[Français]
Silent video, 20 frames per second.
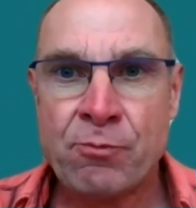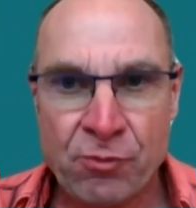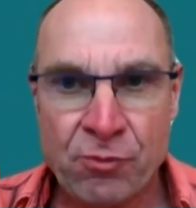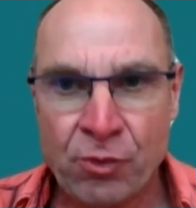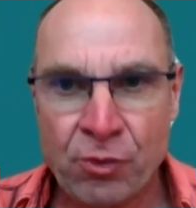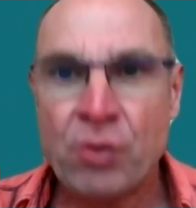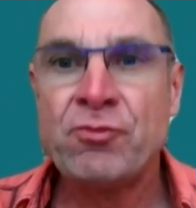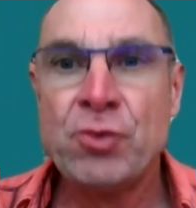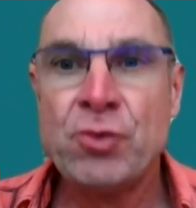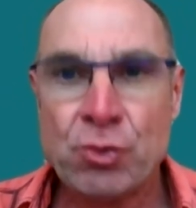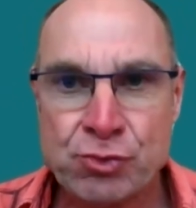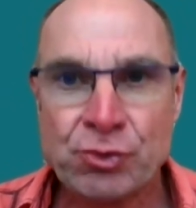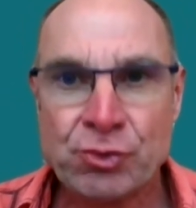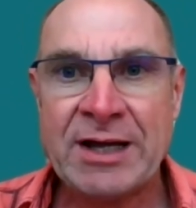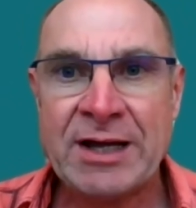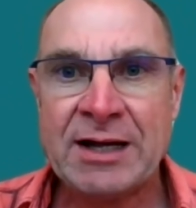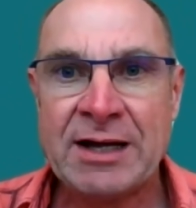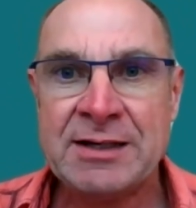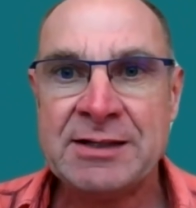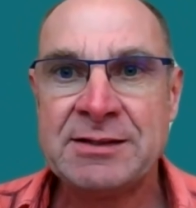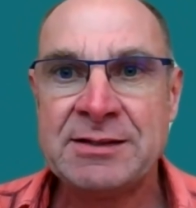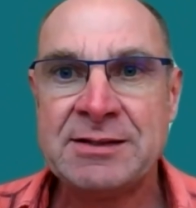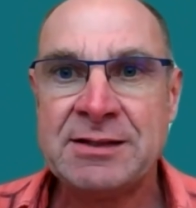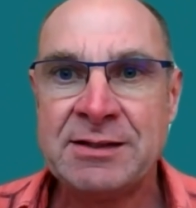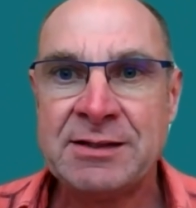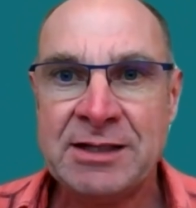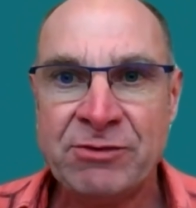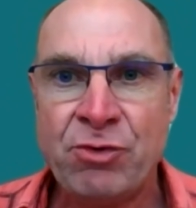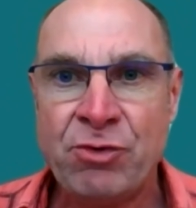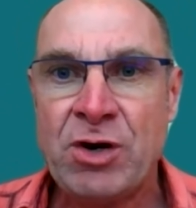revenons sur la
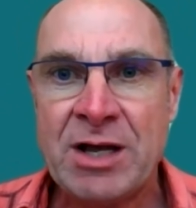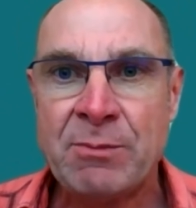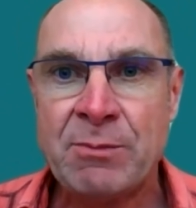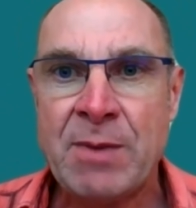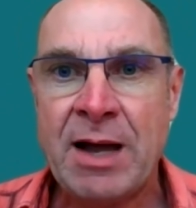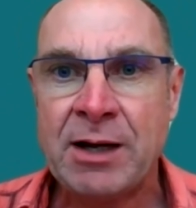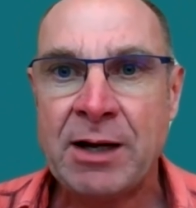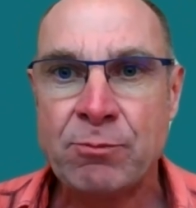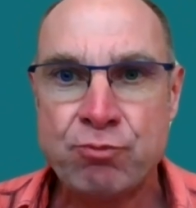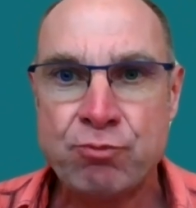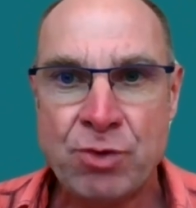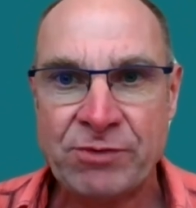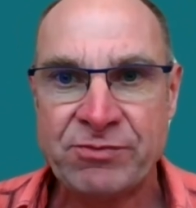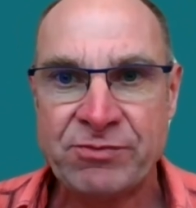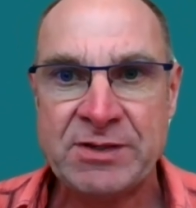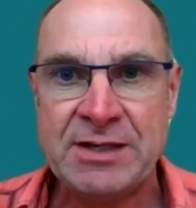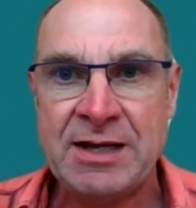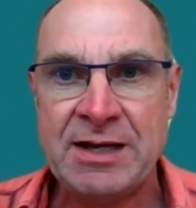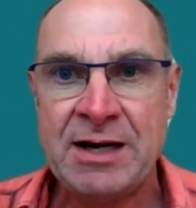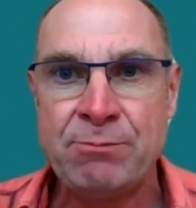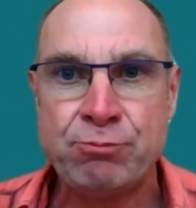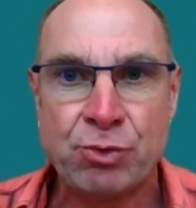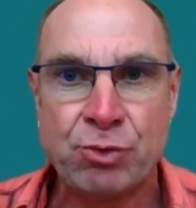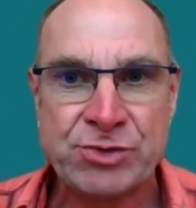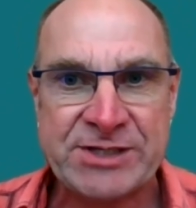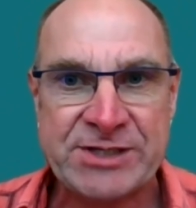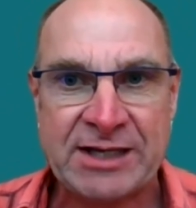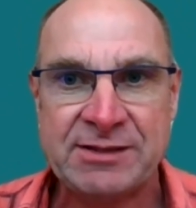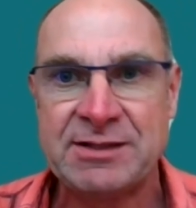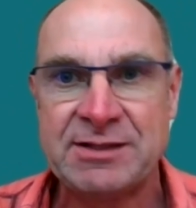réalité. Ils veulent un bac, point final, pour
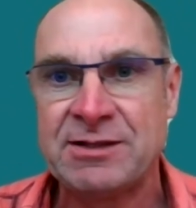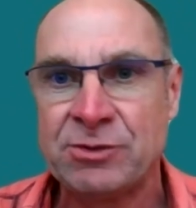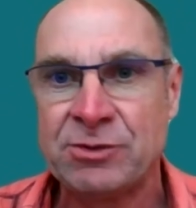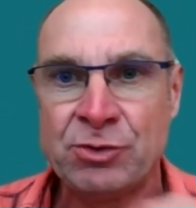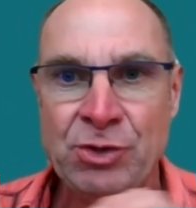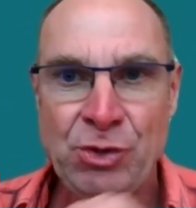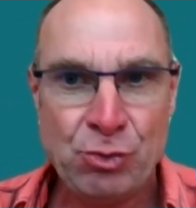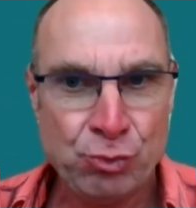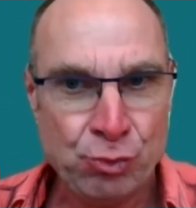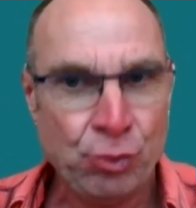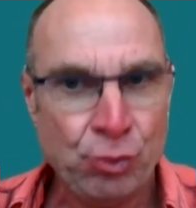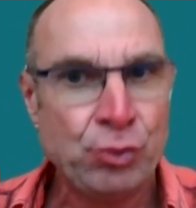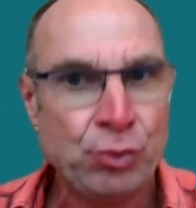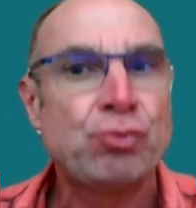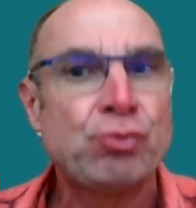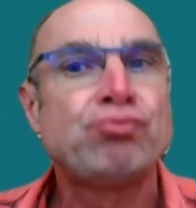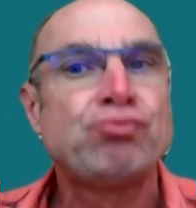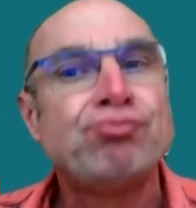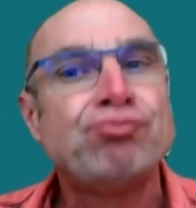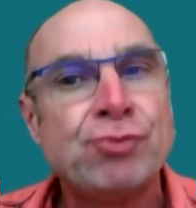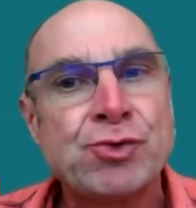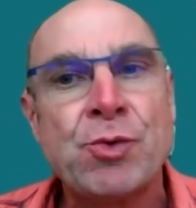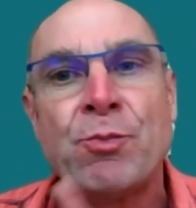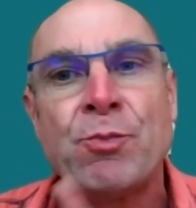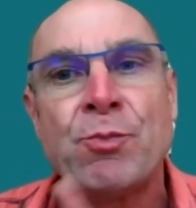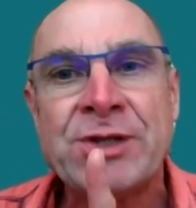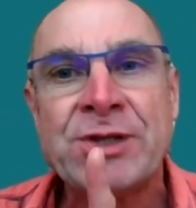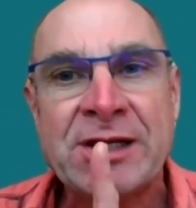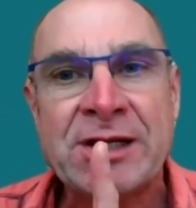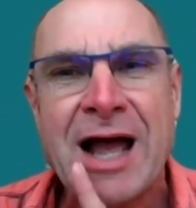certains. D'autres sont
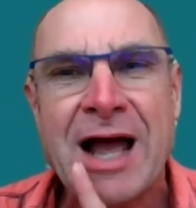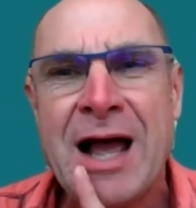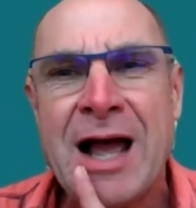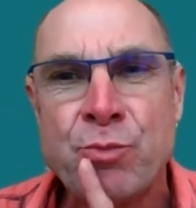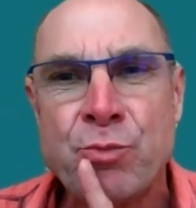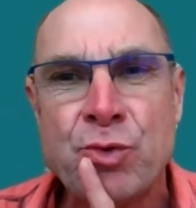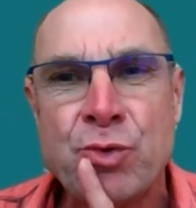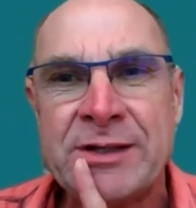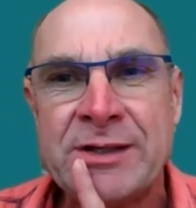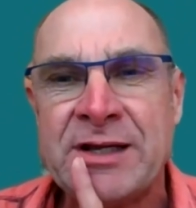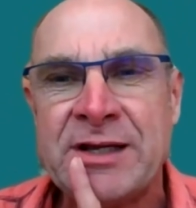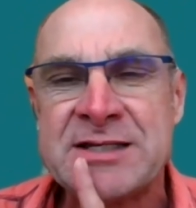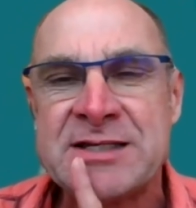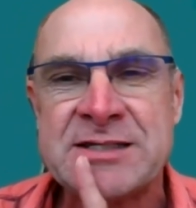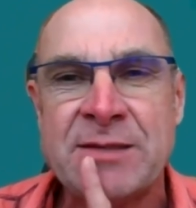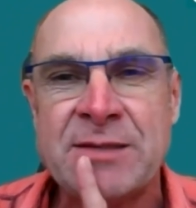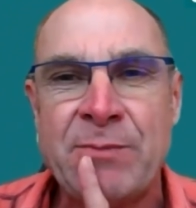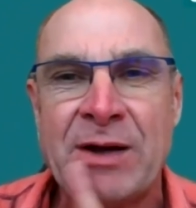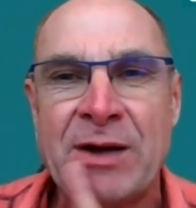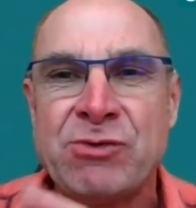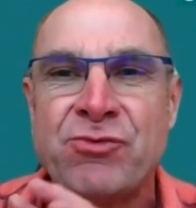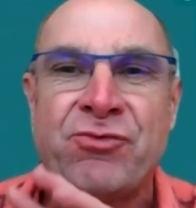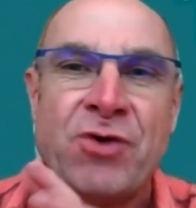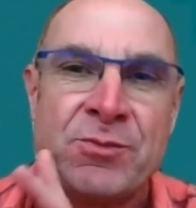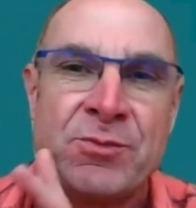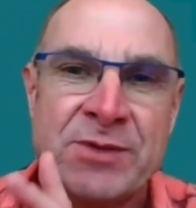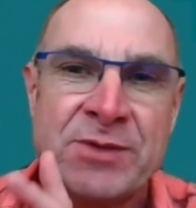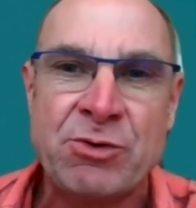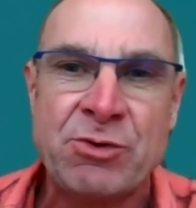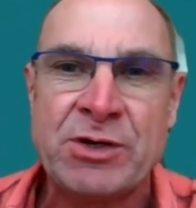peut-être un peu intéressés par une
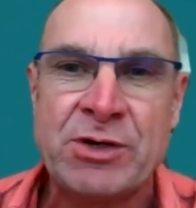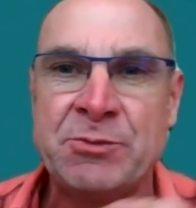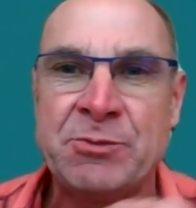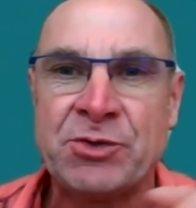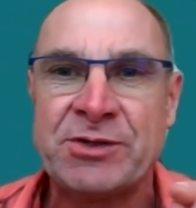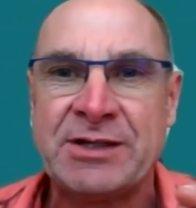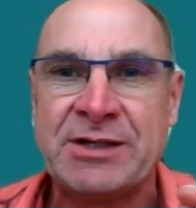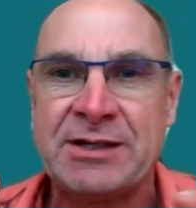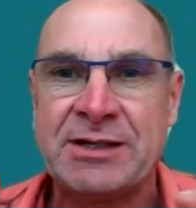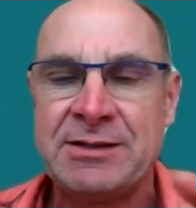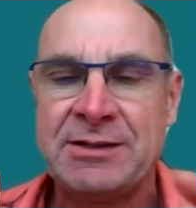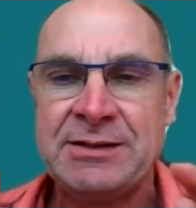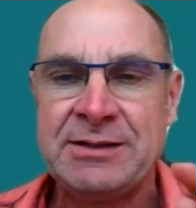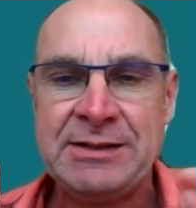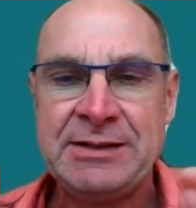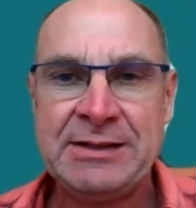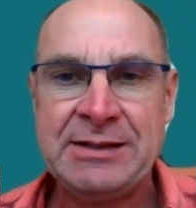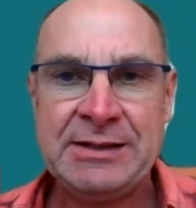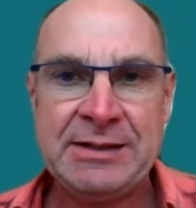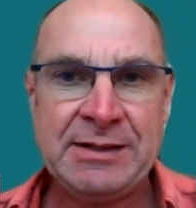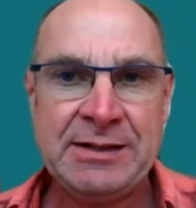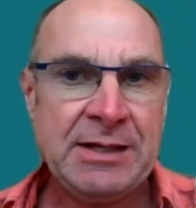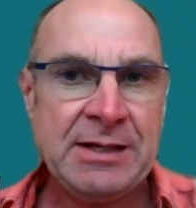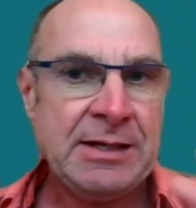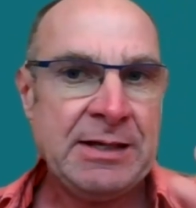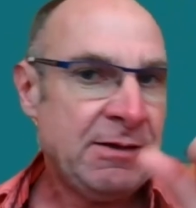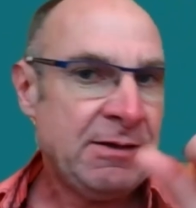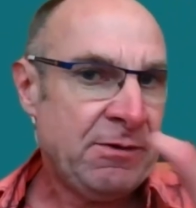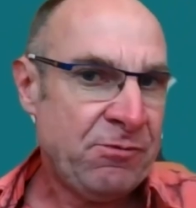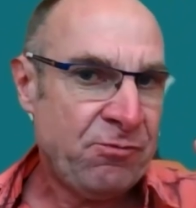forme d'agroalimentaire.
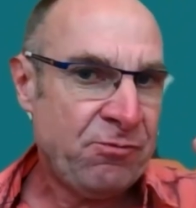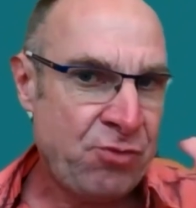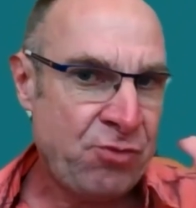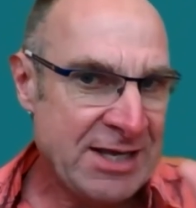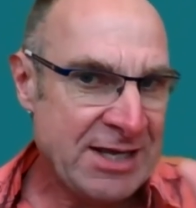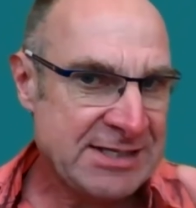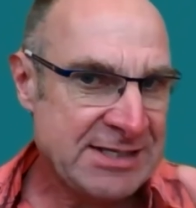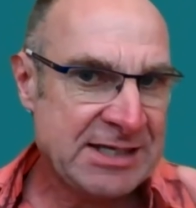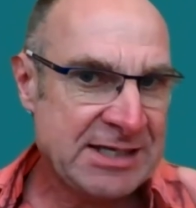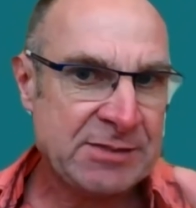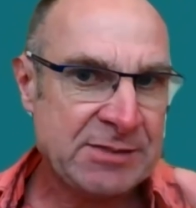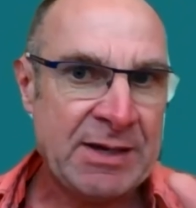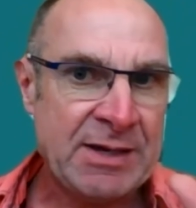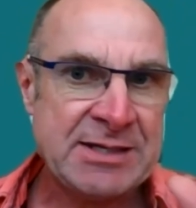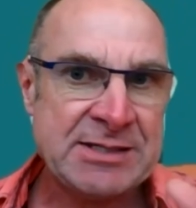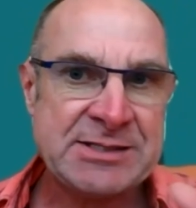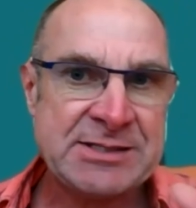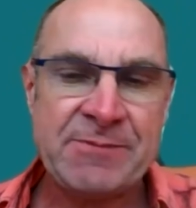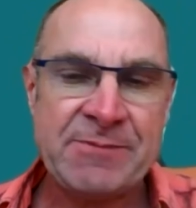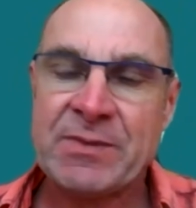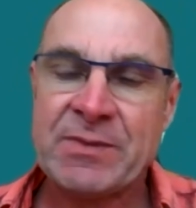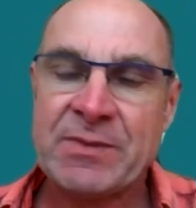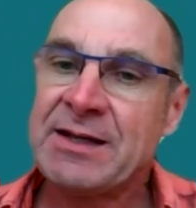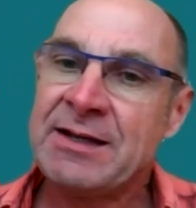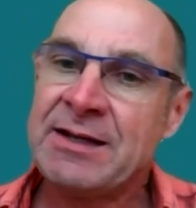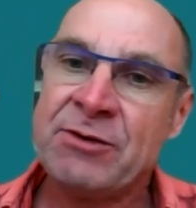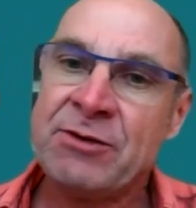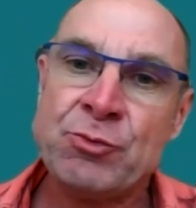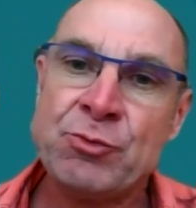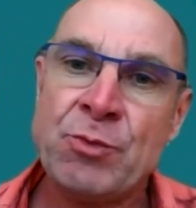Voilà ce qui se passe.
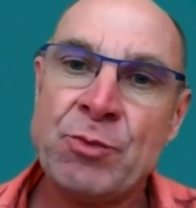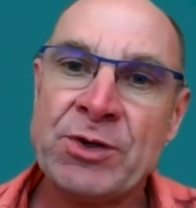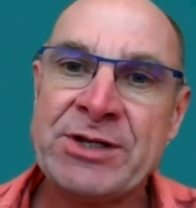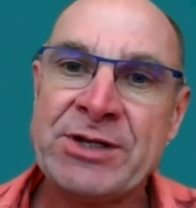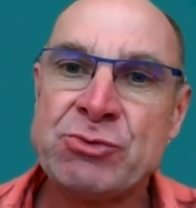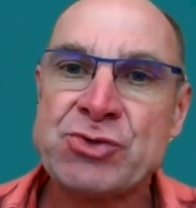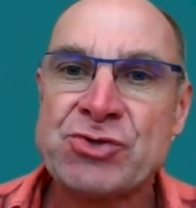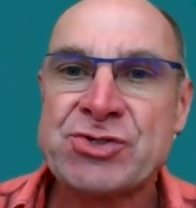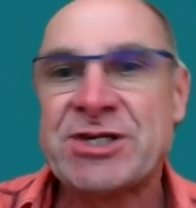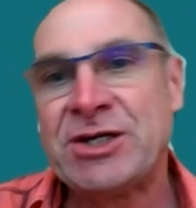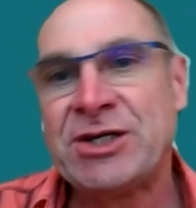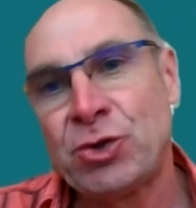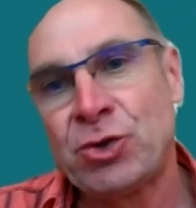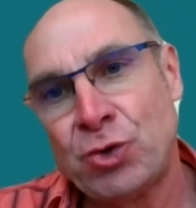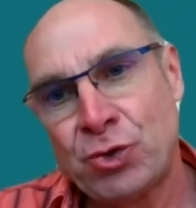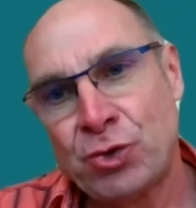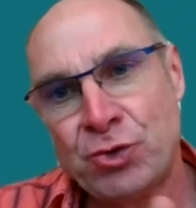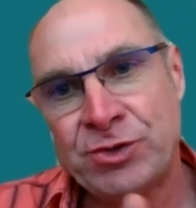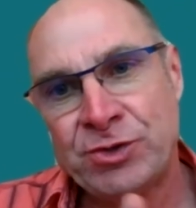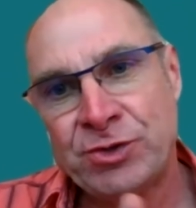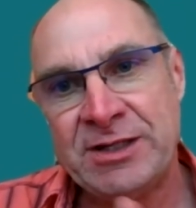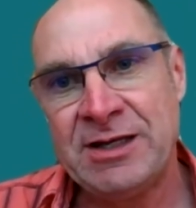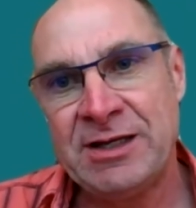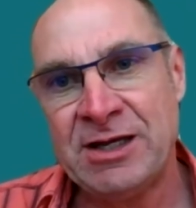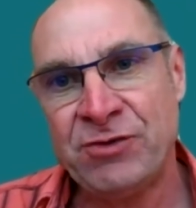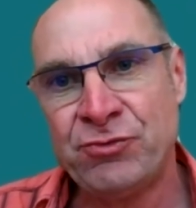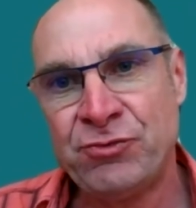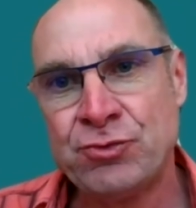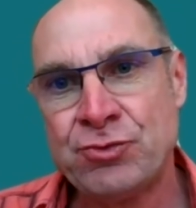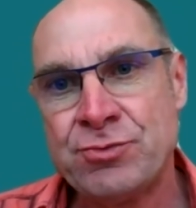Et on demandait aux enseignants de leur côté,
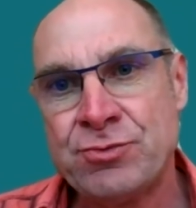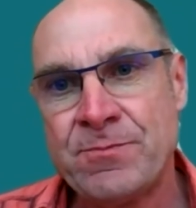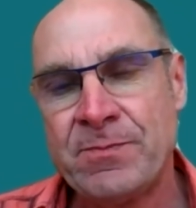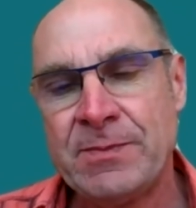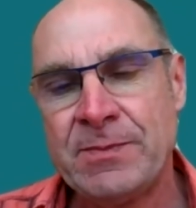et vous